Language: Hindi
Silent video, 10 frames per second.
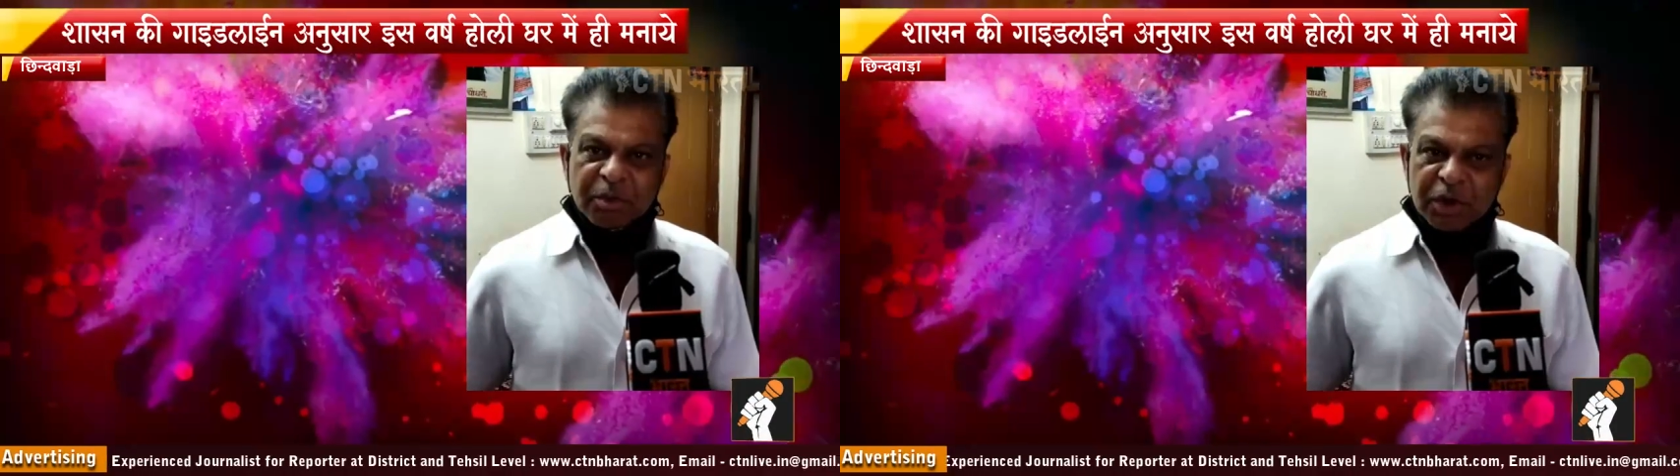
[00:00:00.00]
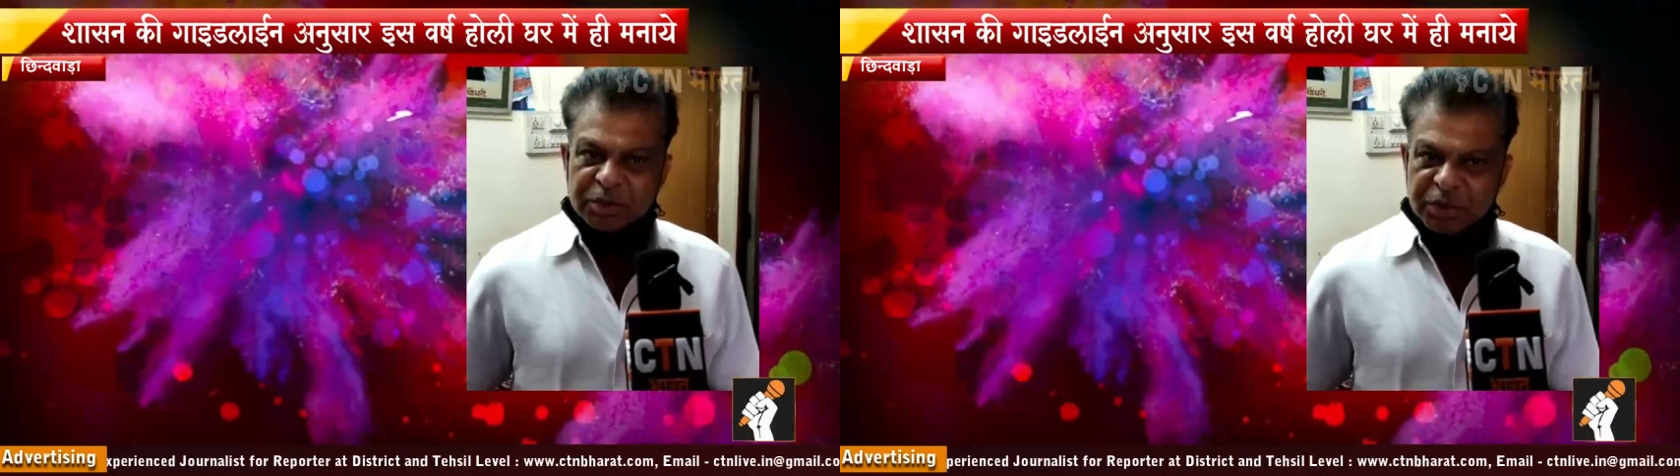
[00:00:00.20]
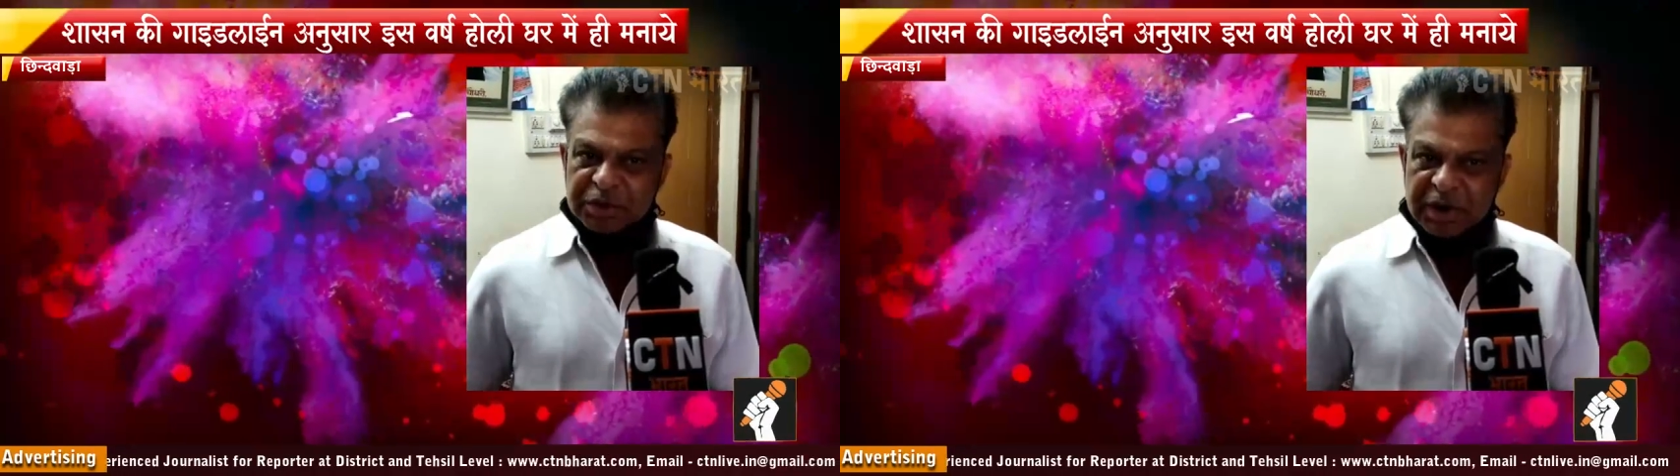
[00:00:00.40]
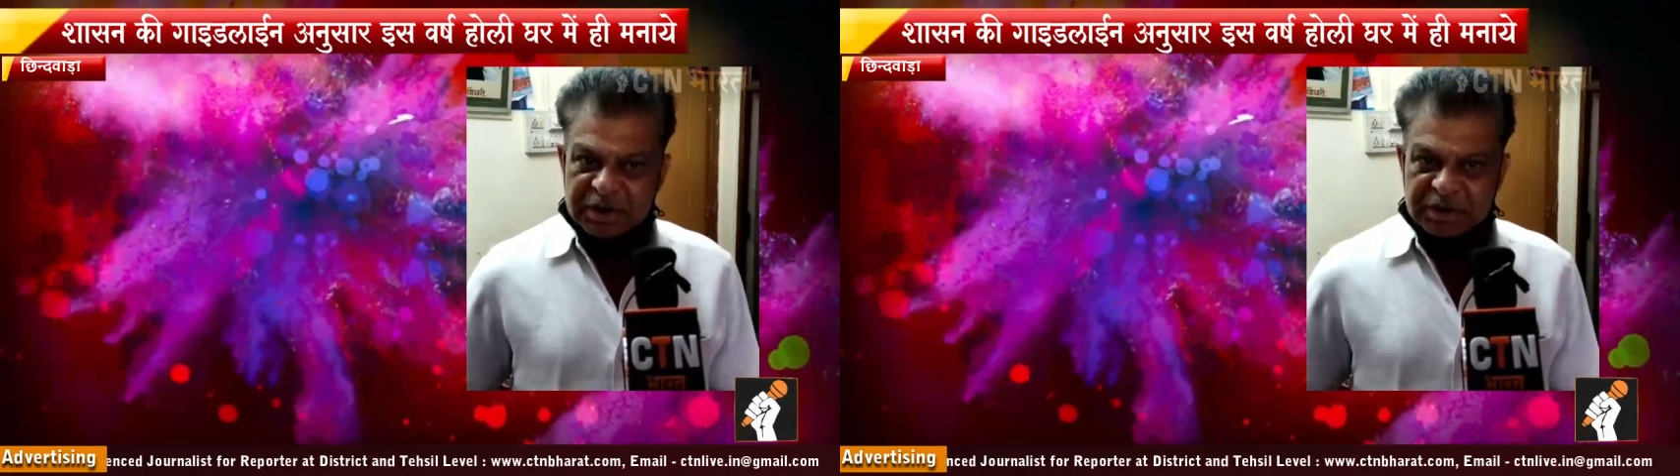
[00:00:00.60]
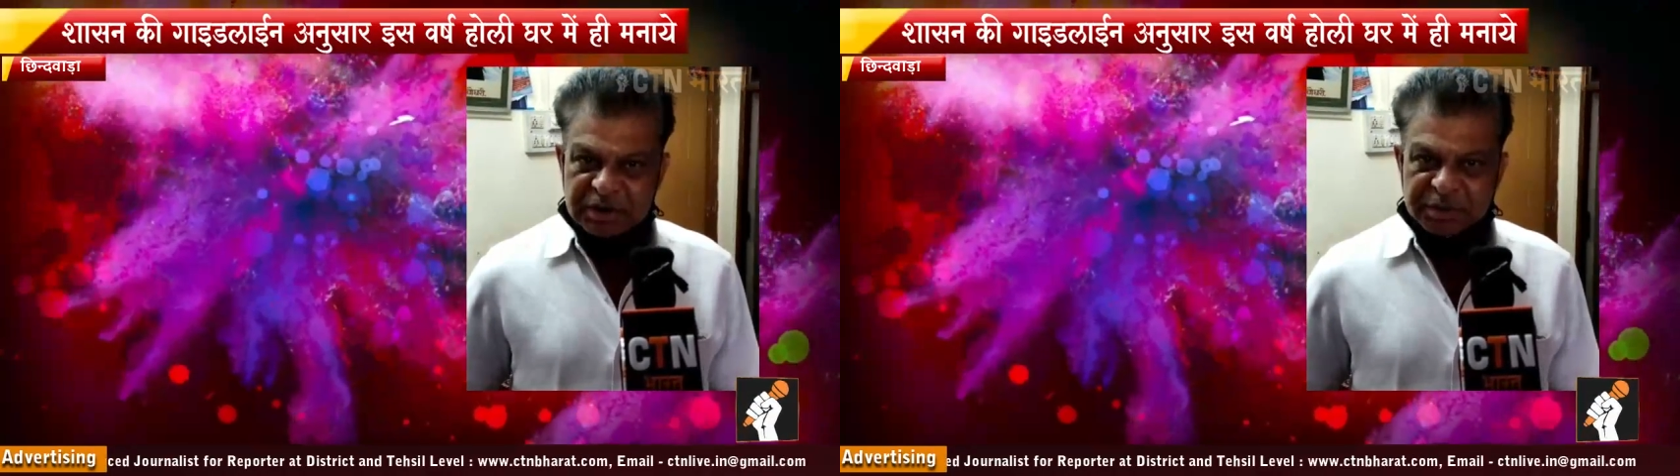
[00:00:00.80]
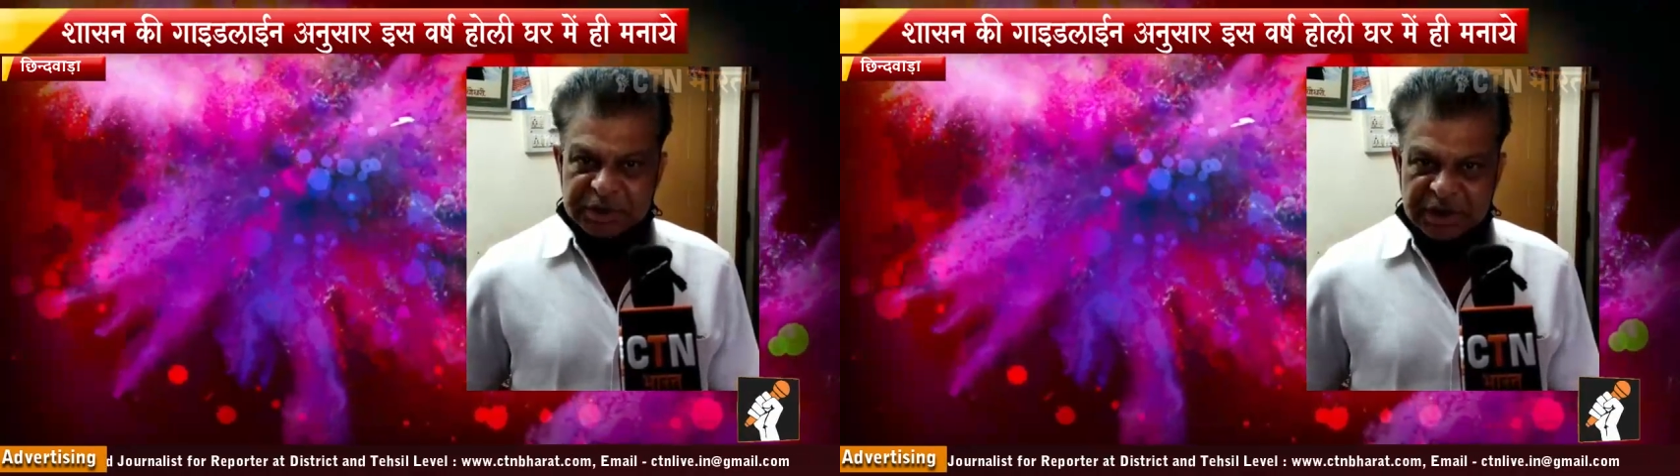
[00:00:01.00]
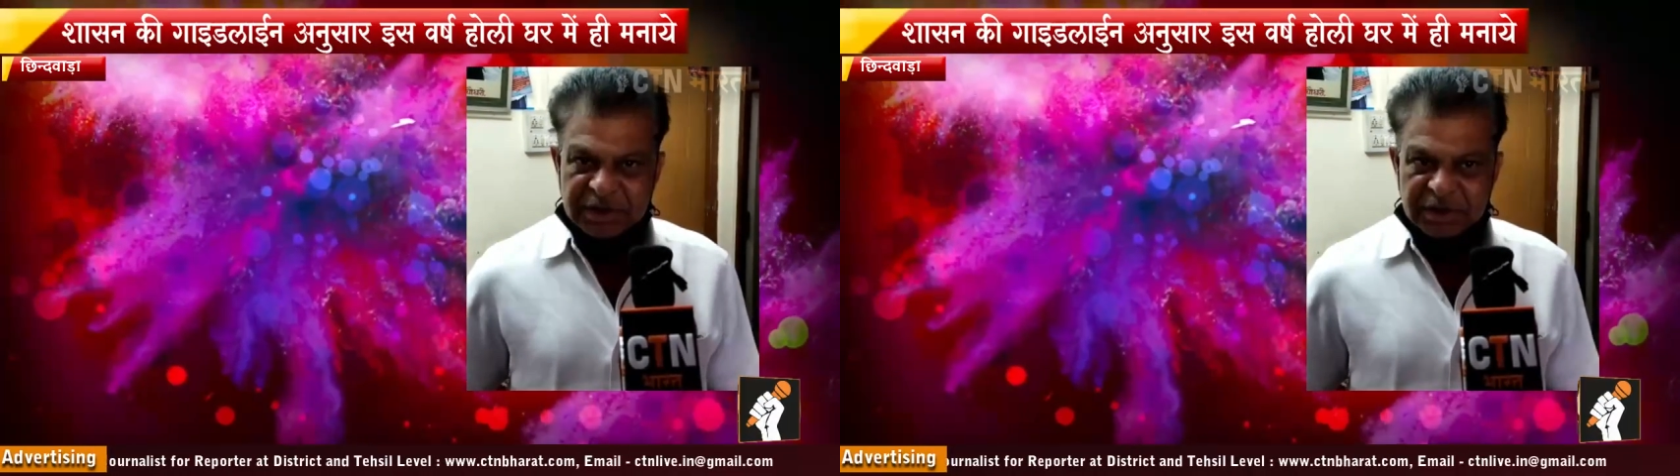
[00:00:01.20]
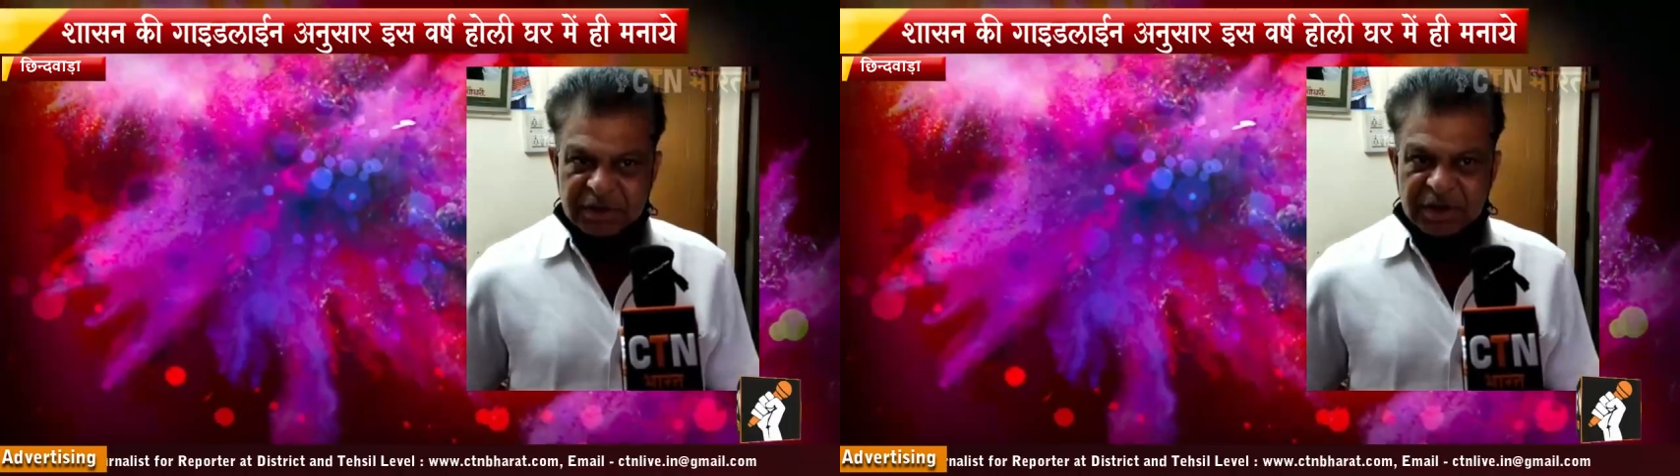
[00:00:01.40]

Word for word: बहुत बहुत हार्दिक बधाई